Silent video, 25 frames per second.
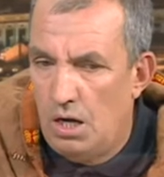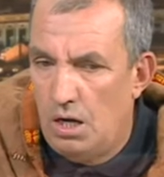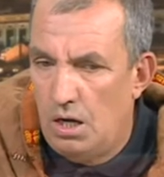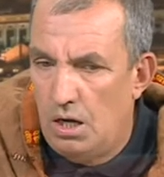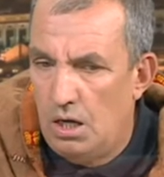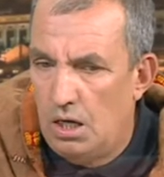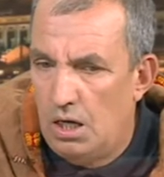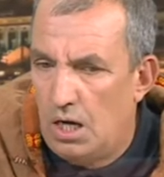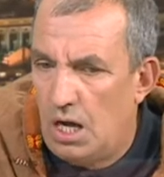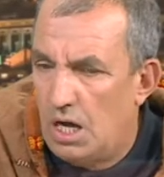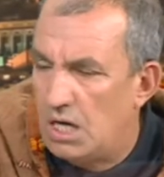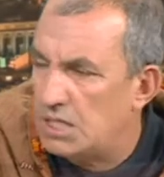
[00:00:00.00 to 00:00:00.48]

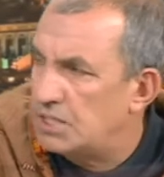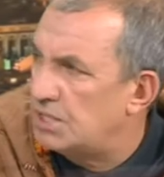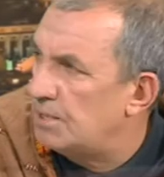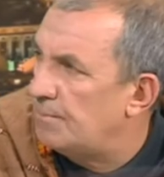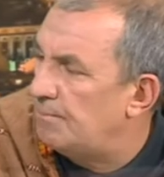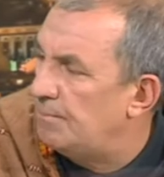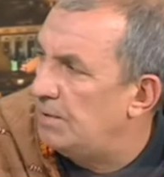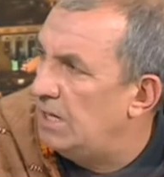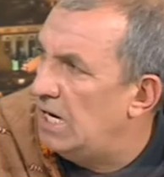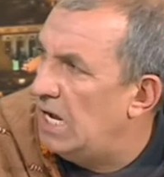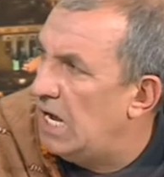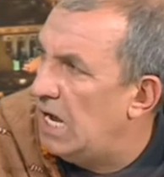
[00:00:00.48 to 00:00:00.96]

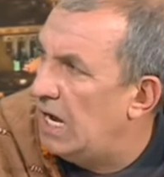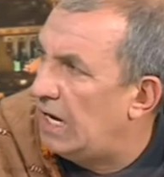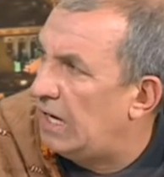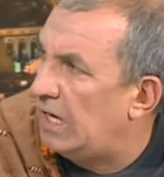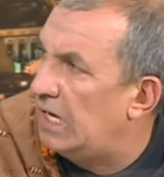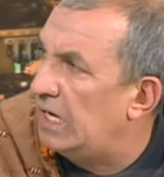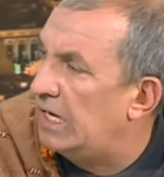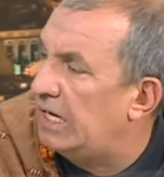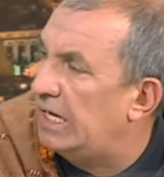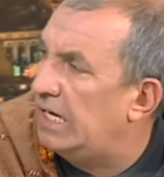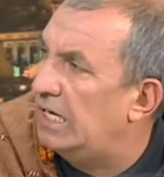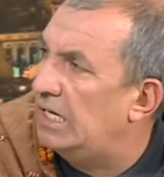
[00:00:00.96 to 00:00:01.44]
العصب
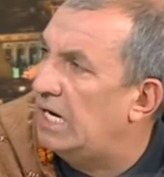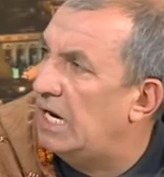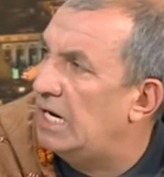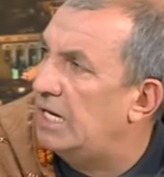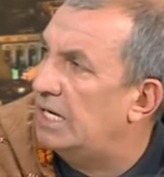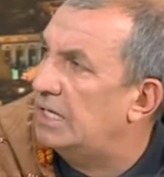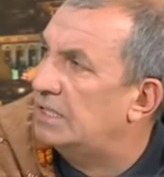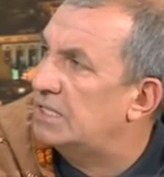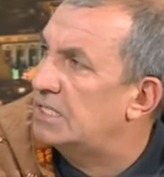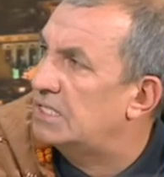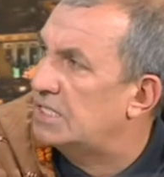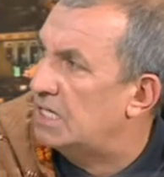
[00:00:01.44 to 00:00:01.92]
الحقيقي
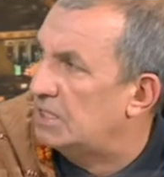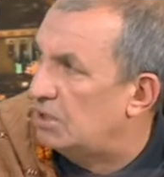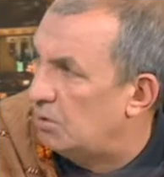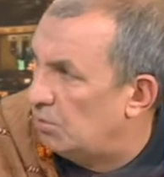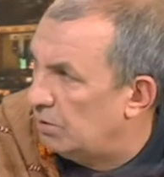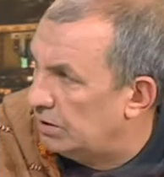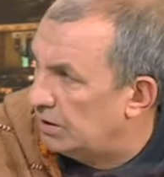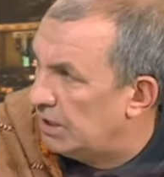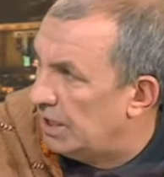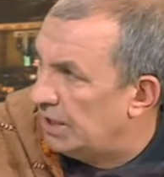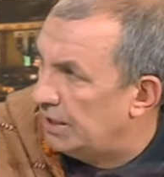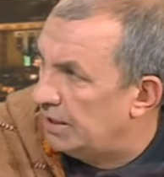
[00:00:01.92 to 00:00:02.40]
للاقتصاد
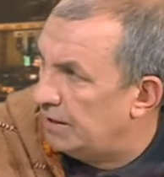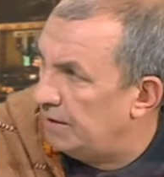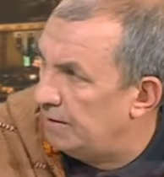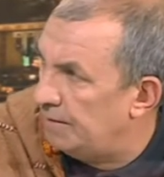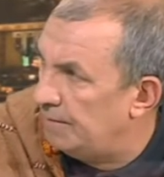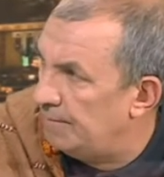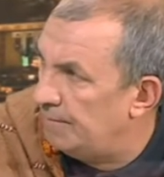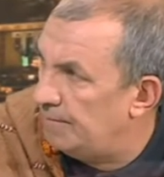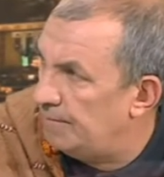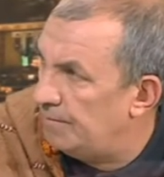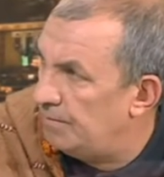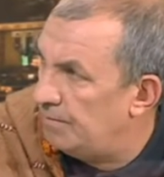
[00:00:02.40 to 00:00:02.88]
الوطني
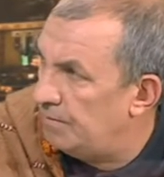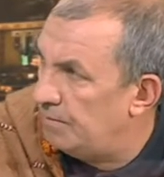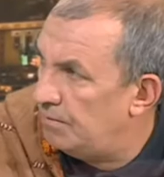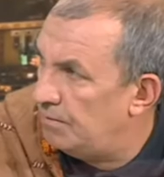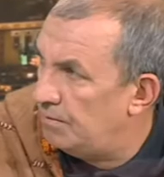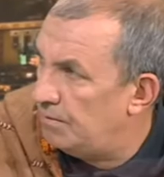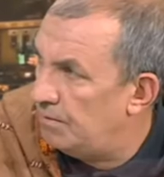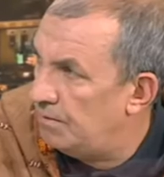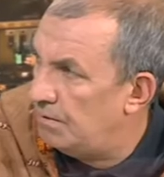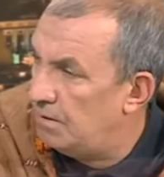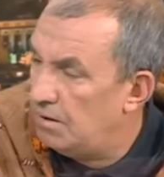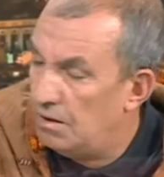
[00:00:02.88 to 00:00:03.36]

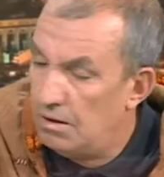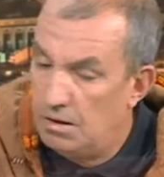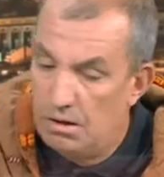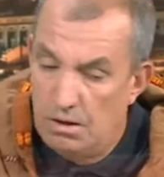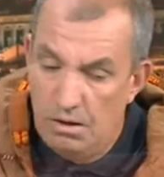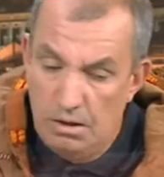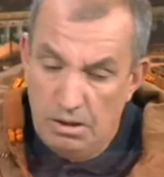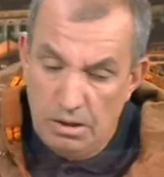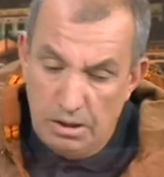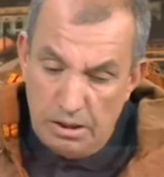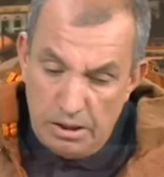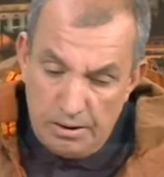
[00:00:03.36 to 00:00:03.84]
نعم
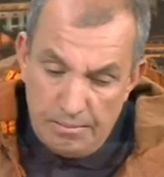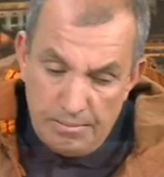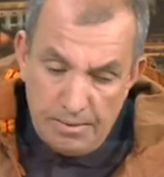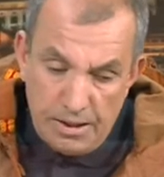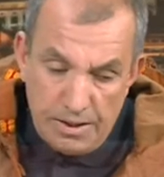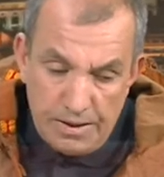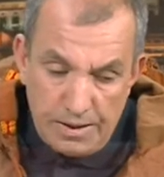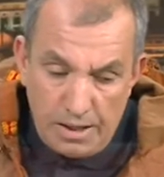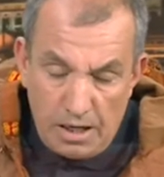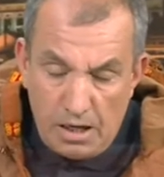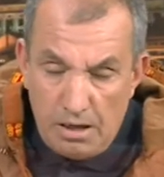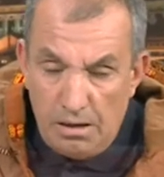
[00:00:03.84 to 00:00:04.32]

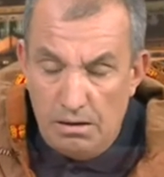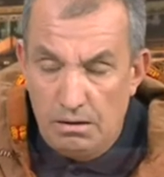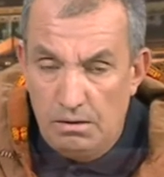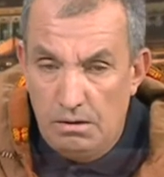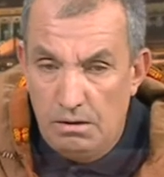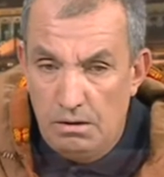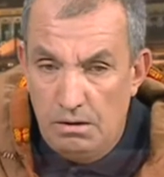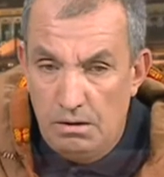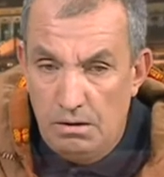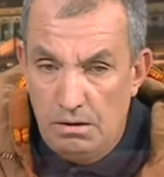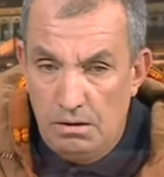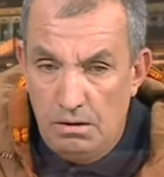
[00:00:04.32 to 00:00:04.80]
لماذا؟
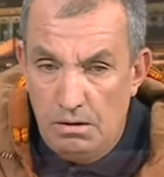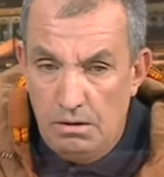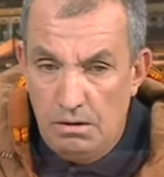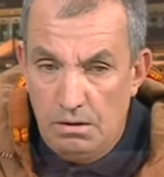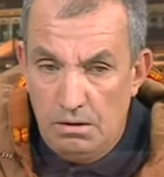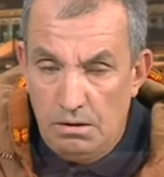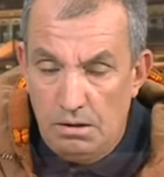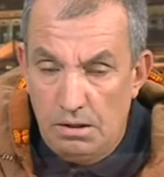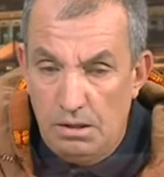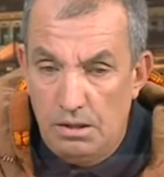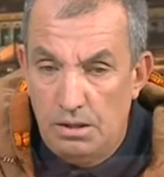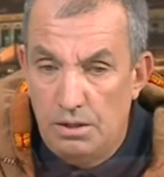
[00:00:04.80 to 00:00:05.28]

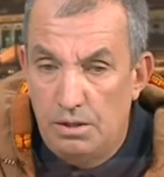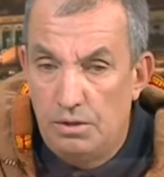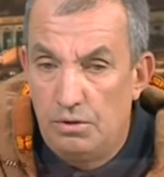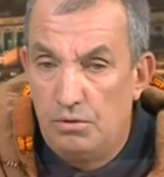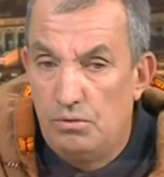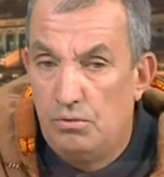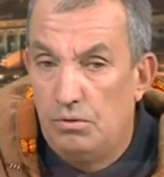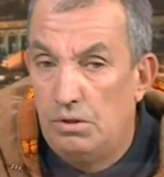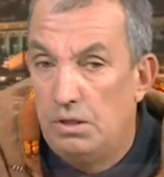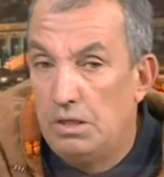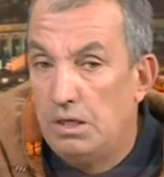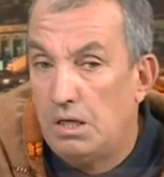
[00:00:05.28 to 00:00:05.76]

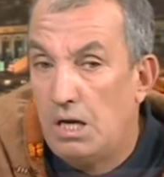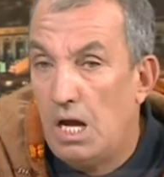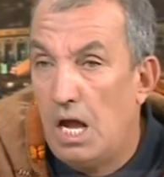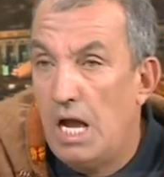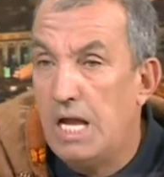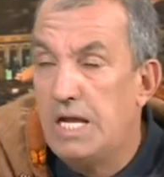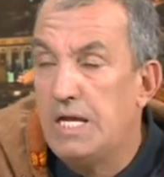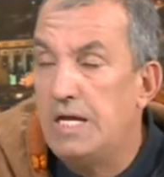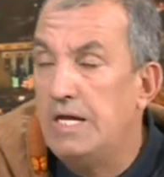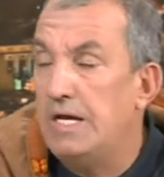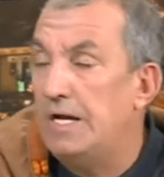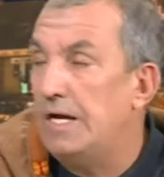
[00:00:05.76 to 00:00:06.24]
لأنه
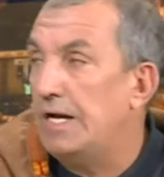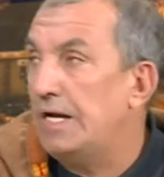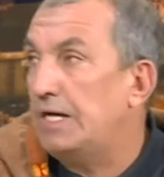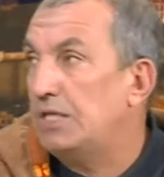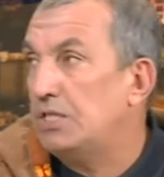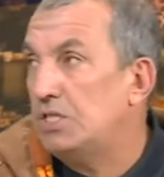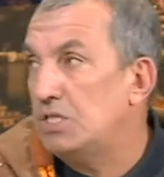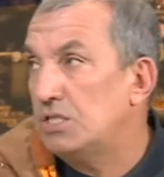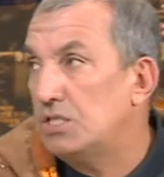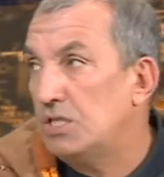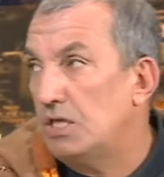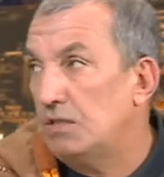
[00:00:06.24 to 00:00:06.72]
أي
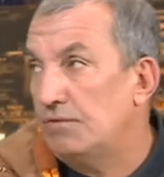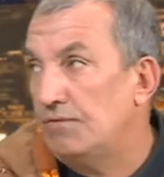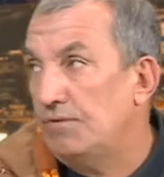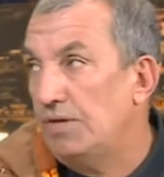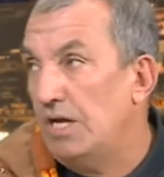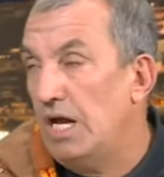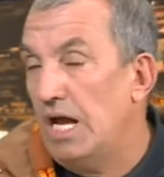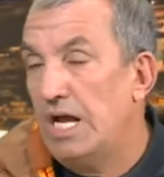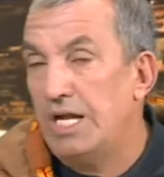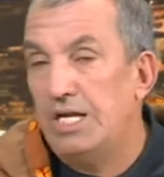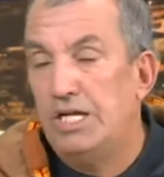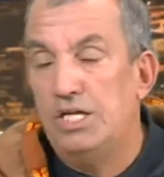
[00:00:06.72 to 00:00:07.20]
اقتصاد
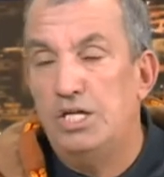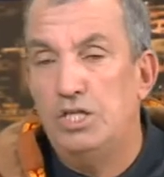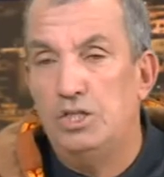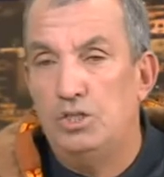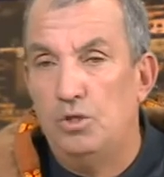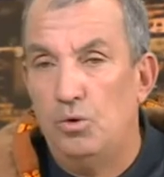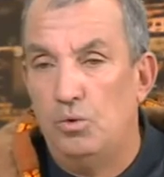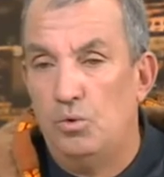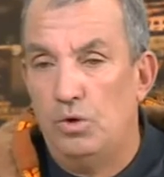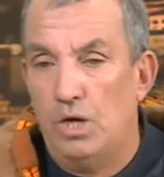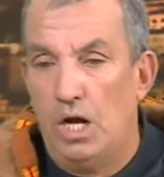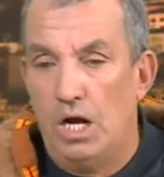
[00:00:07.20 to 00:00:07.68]
في أي
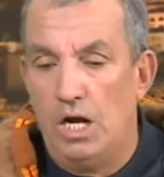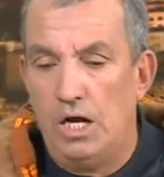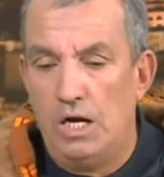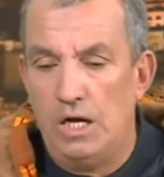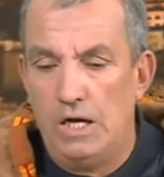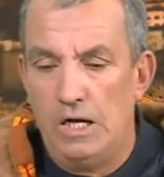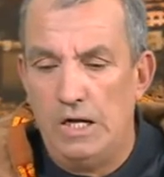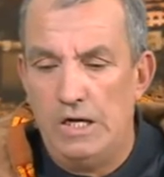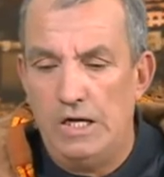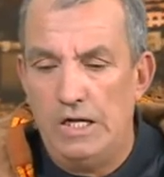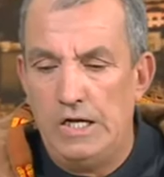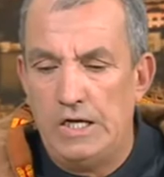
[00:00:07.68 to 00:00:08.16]
دولة
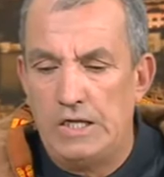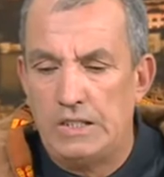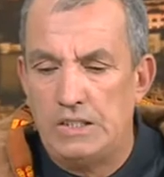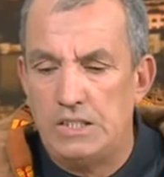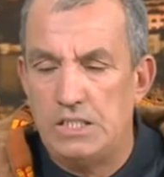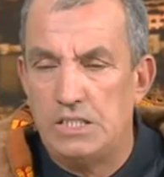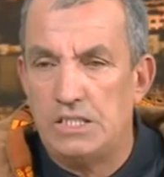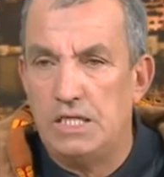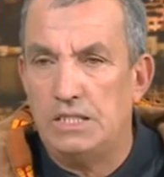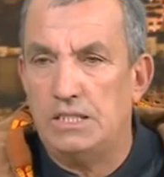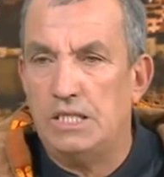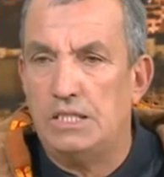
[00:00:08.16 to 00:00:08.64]

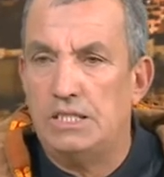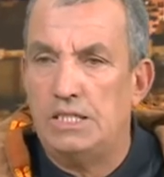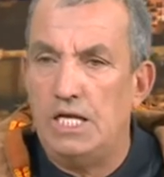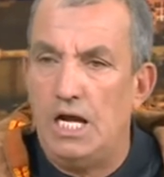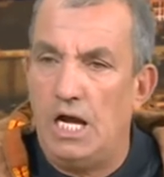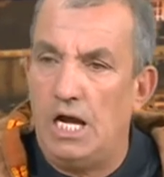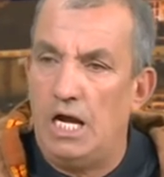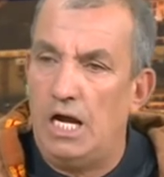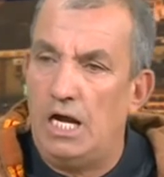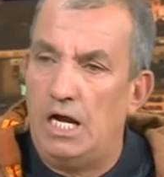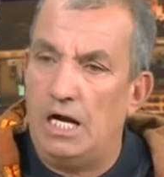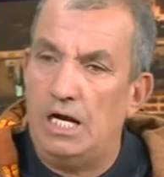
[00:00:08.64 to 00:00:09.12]
الاقتصاد
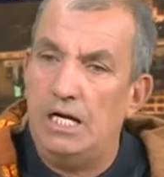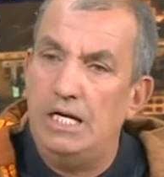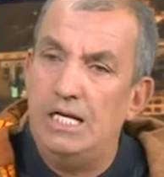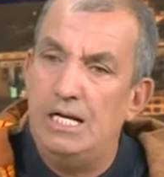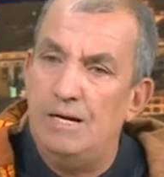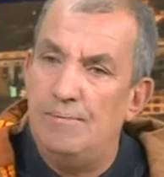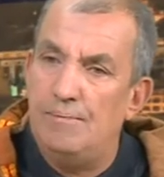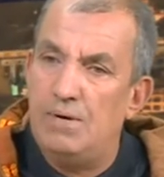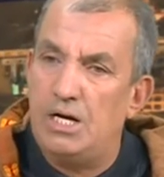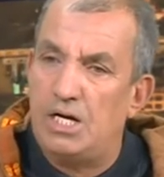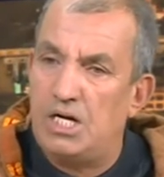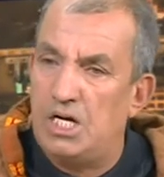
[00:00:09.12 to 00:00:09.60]
تاعها
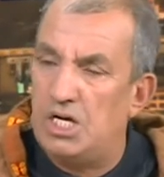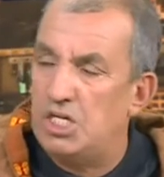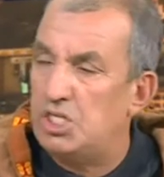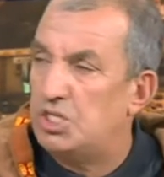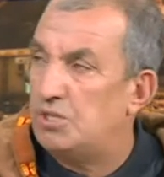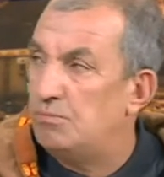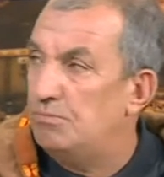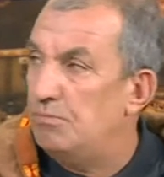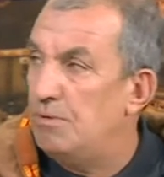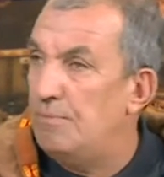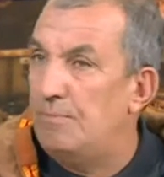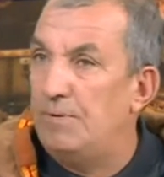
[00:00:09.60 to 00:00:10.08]
إلا ما
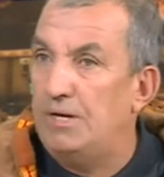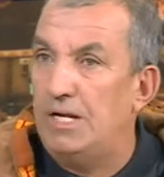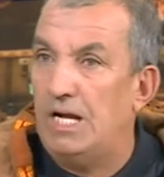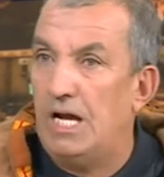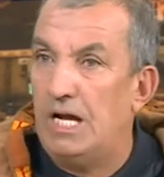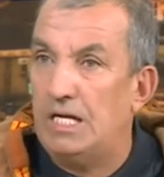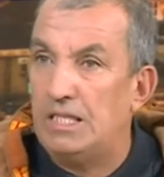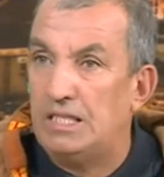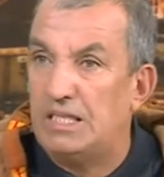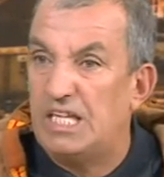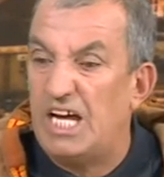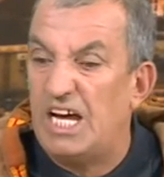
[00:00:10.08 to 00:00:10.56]
كانش مبني
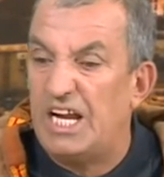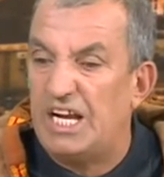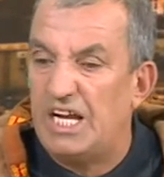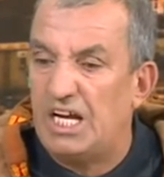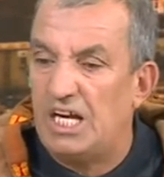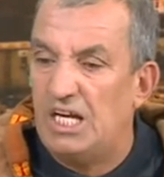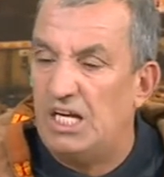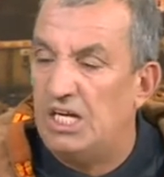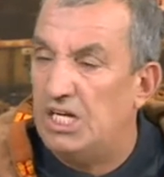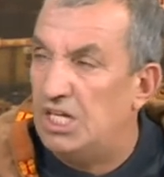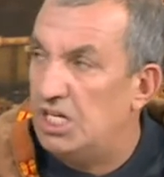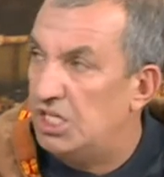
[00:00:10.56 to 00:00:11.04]
عن
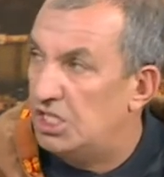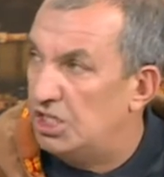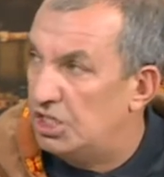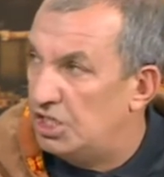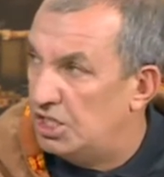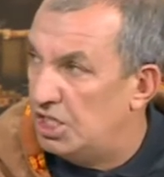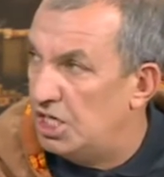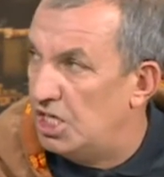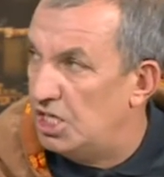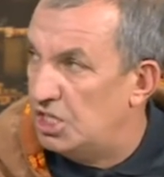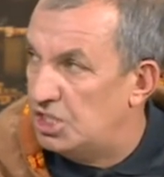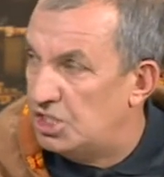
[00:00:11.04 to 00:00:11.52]
طريق
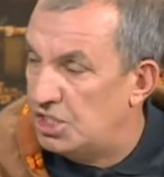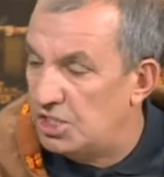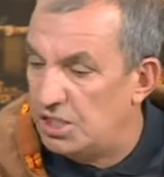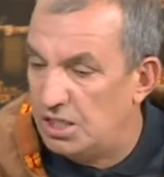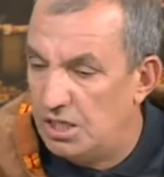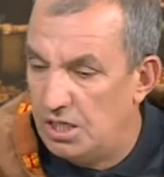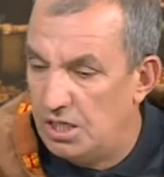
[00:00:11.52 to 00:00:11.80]
الإنتاج